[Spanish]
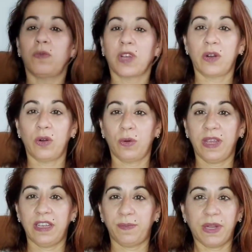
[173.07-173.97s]
puesto, como que
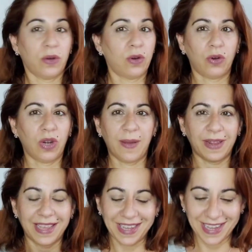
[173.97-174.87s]
no lo veis.
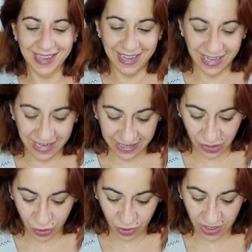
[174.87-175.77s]
Pero la verdad que
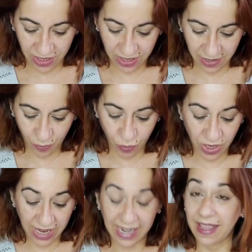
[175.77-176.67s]
es
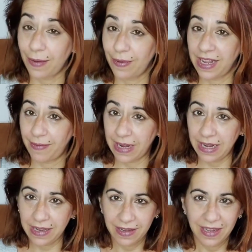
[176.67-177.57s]
eh, muy
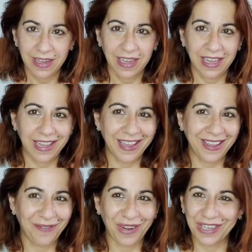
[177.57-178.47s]
agradable, ¿vale?
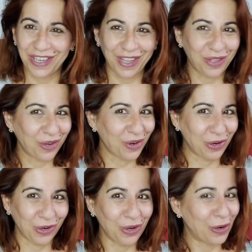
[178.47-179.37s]
Y
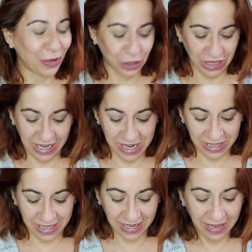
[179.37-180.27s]
fresquito, no lo
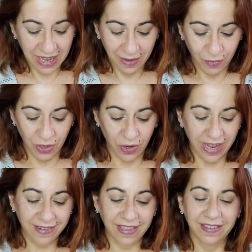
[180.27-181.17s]
siguiente.
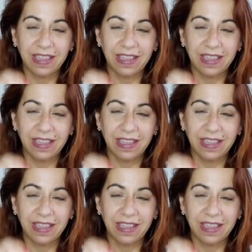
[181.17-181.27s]
Bueno,